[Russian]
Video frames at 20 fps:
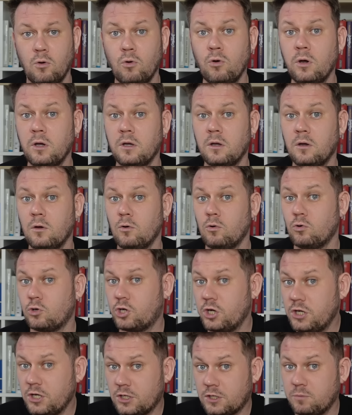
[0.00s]
Ой,
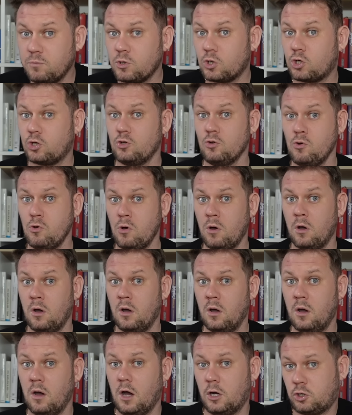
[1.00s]
уже не смешно.
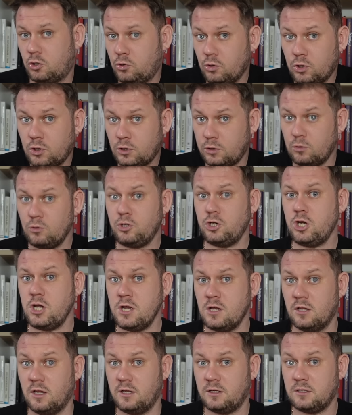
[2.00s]
А что ж
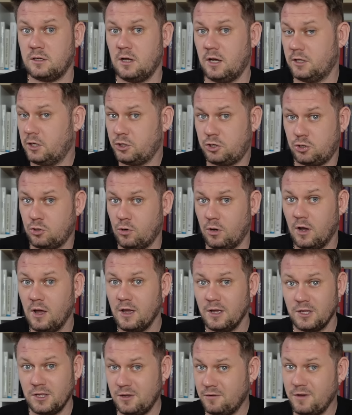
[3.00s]
случилось? Она что,
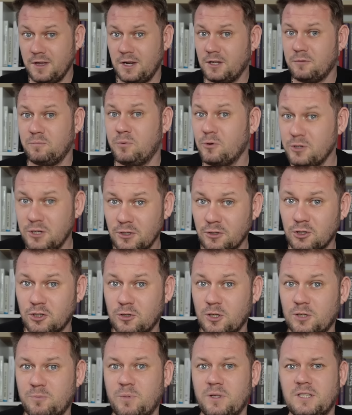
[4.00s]
не верит Путину,
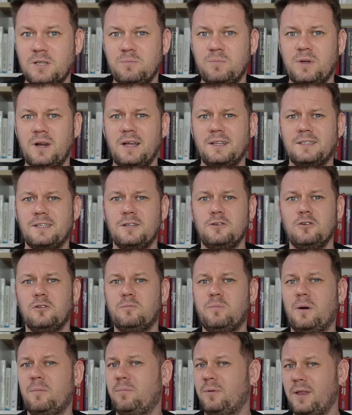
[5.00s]
что спецоперация идет
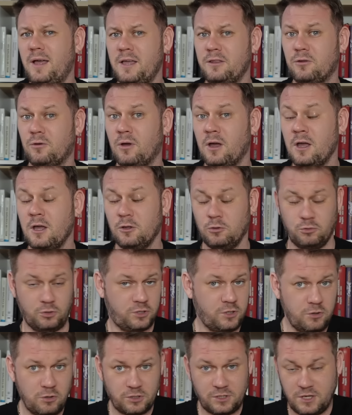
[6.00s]
по плану? Ну
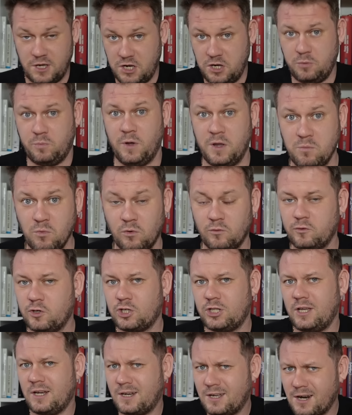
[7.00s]
серьезно, я не пойму, вы же
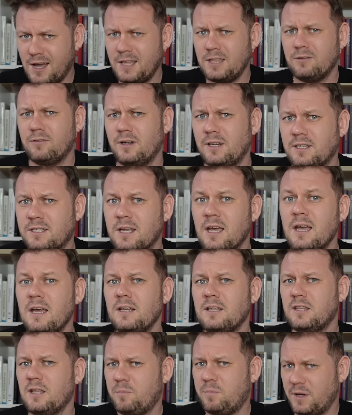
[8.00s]
так радовались
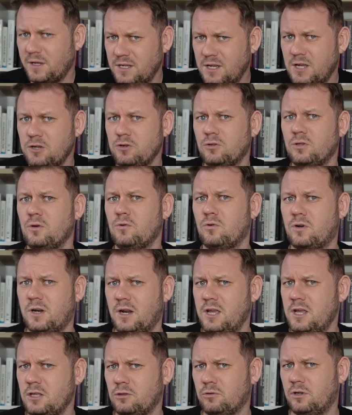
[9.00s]
нападению на
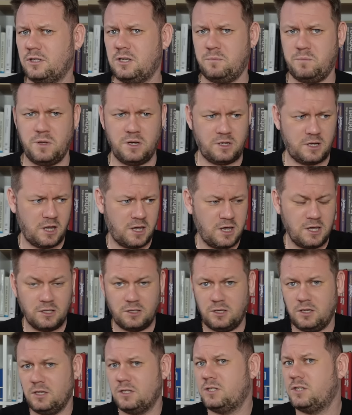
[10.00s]
Украину, а теперь
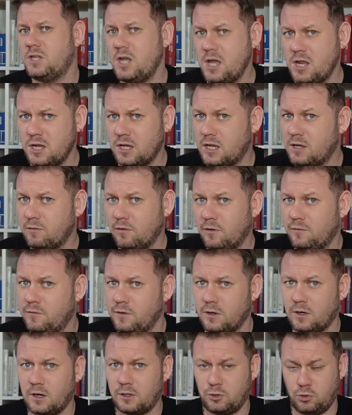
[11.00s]
какие-то истерики в
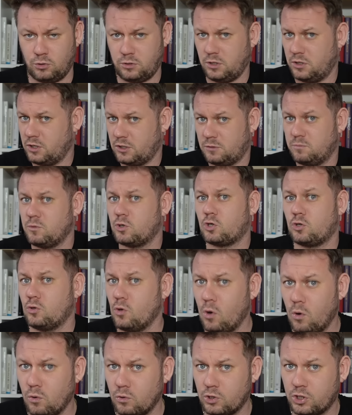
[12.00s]
эфирах, что-то не
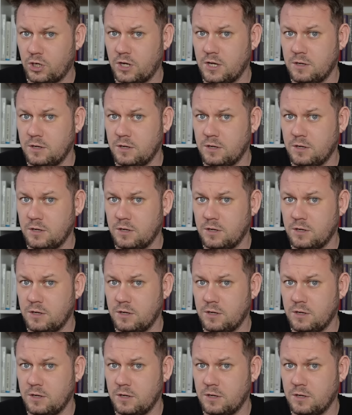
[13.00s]
смешно уже